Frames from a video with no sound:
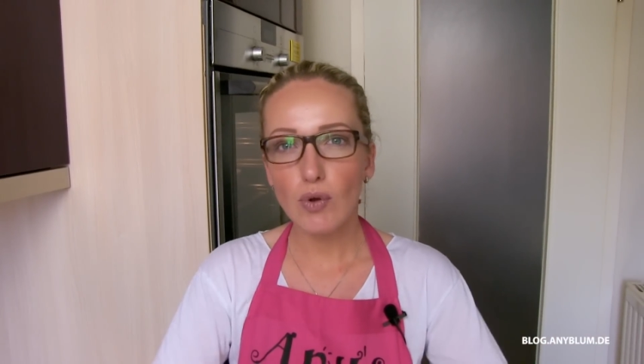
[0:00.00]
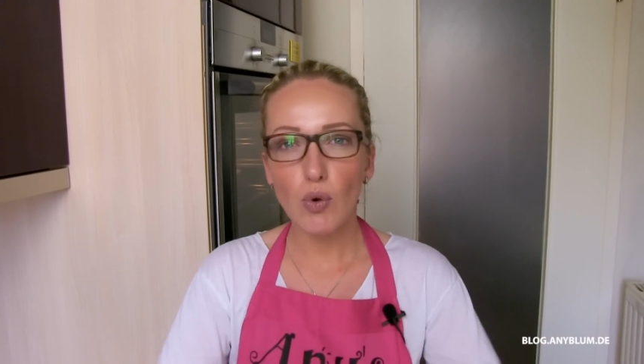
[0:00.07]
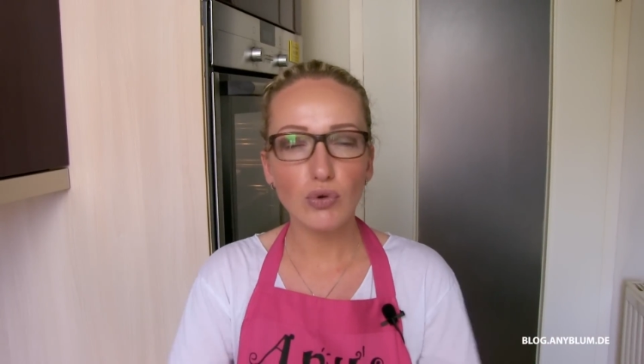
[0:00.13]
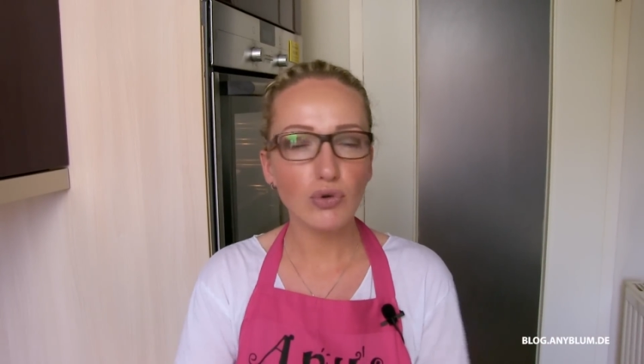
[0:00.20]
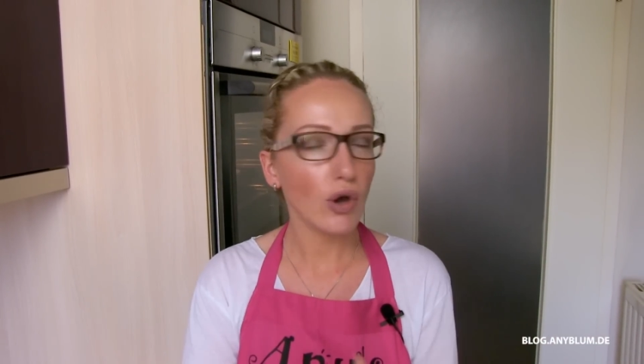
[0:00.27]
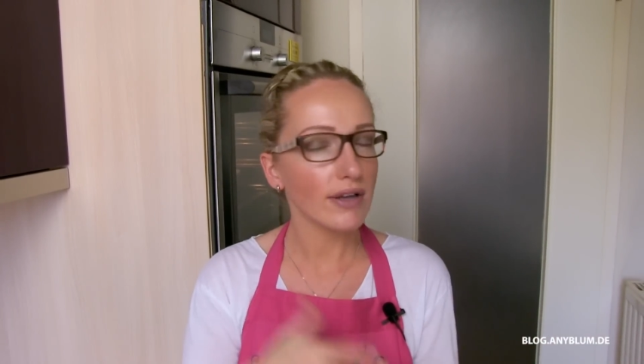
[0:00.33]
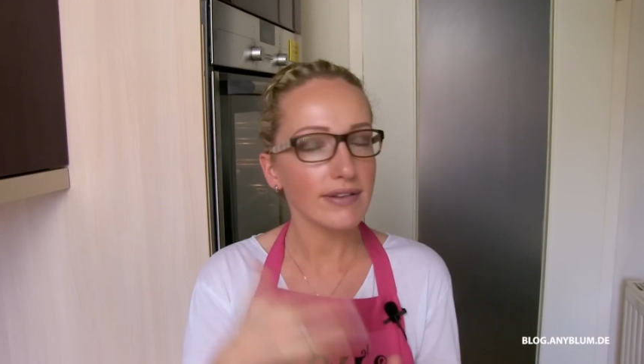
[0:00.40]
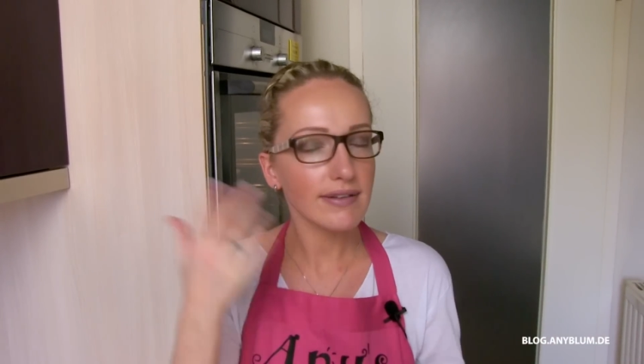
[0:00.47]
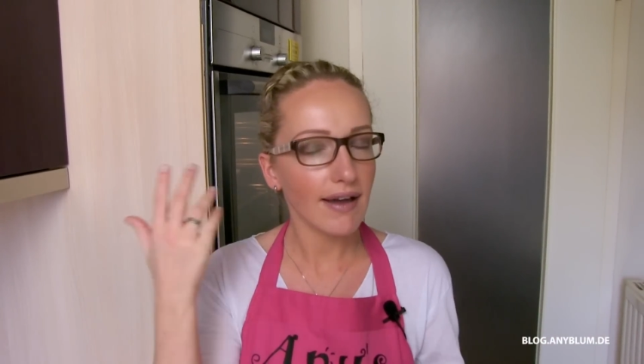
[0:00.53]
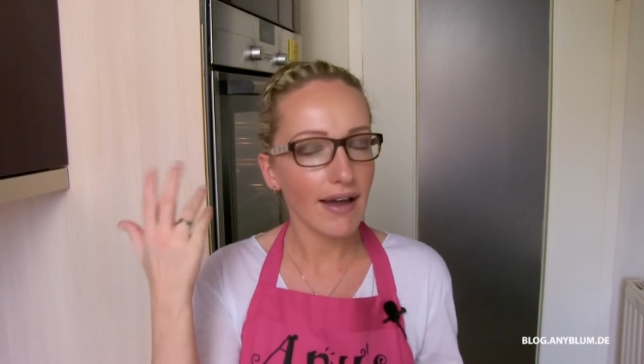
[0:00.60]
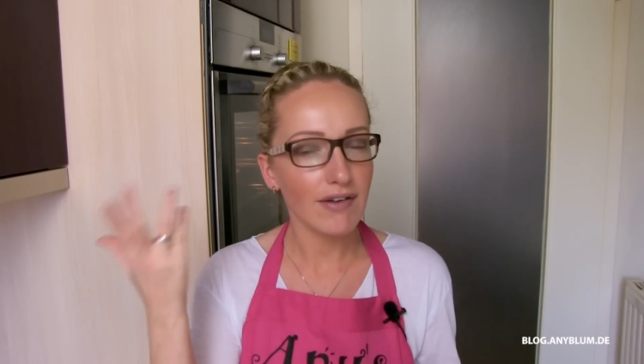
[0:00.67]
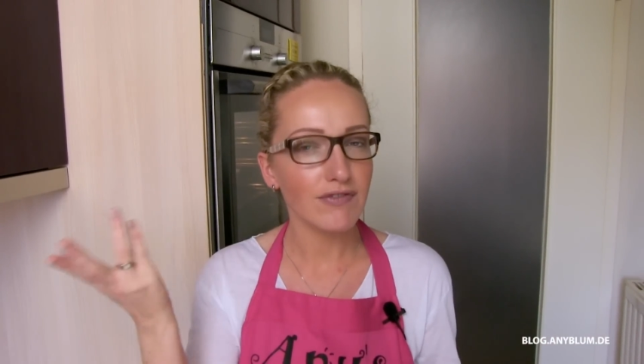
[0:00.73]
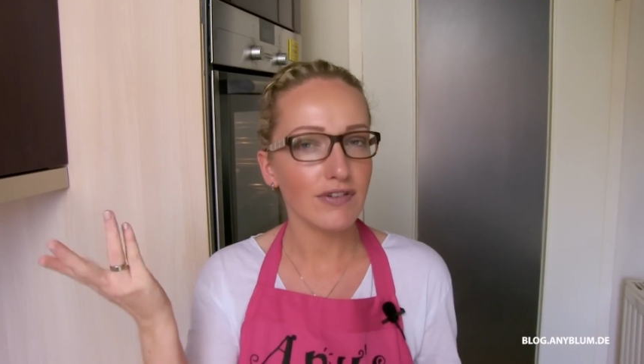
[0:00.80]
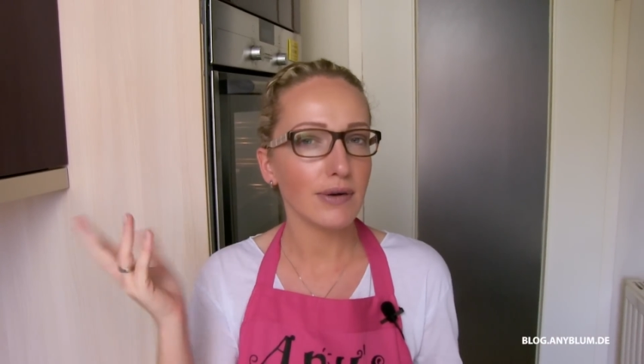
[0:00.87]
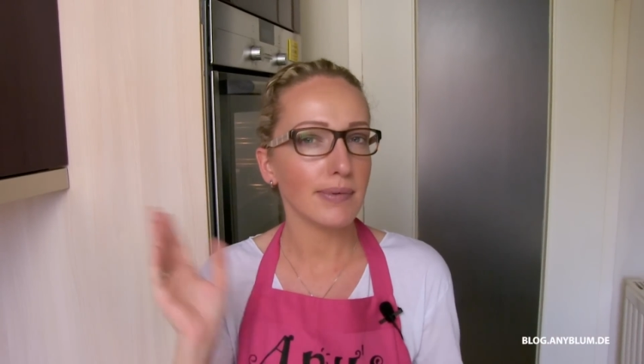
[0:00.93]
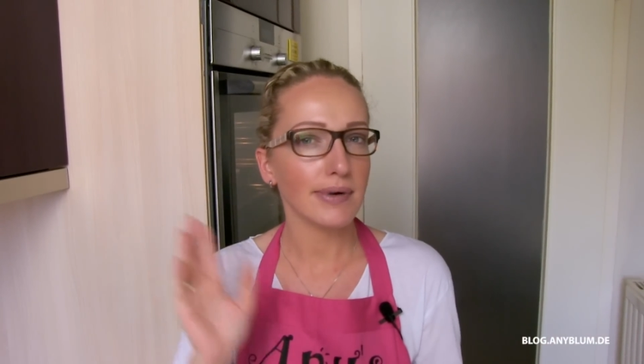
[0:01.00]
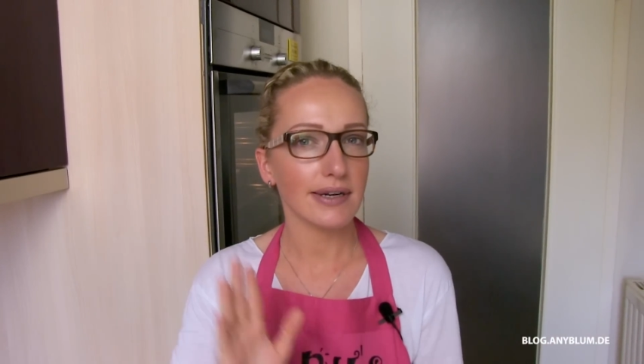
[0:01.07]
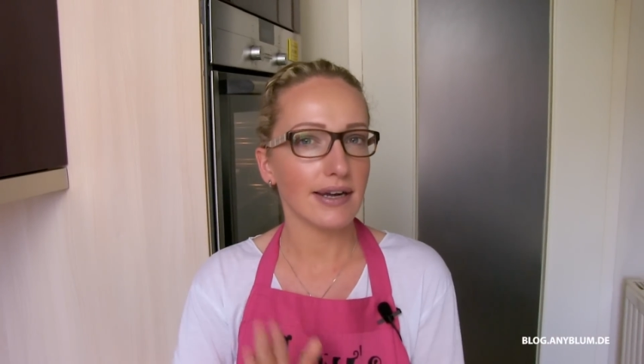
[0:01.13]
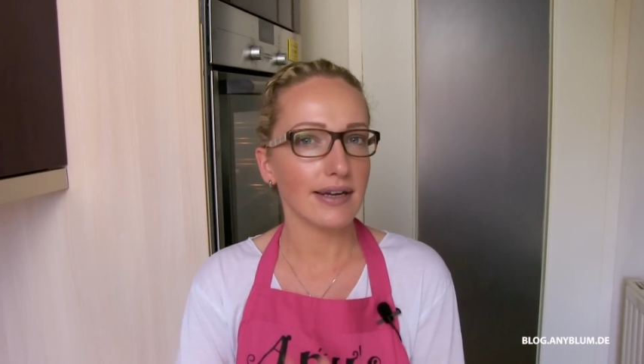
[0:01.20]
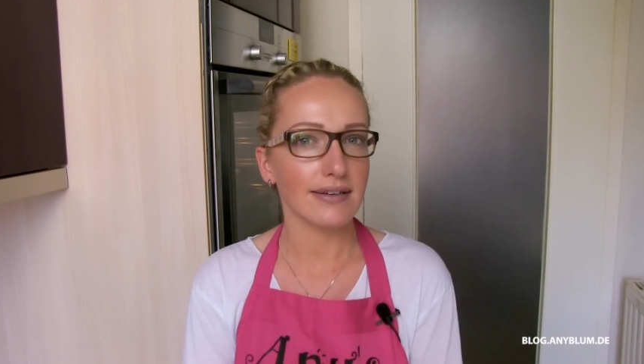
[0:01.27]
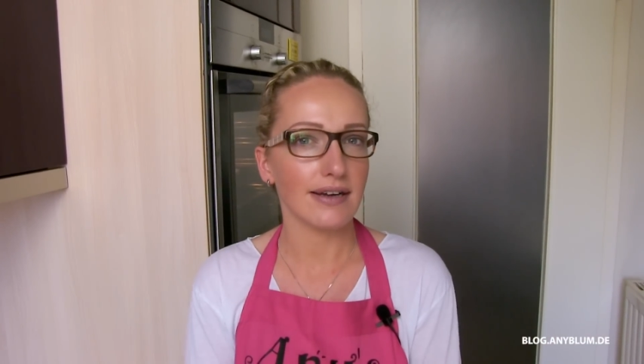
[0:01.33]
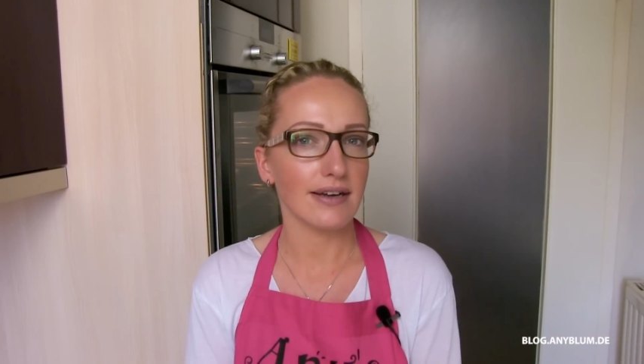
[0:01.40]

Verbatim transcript: Und hört einfach mal rein.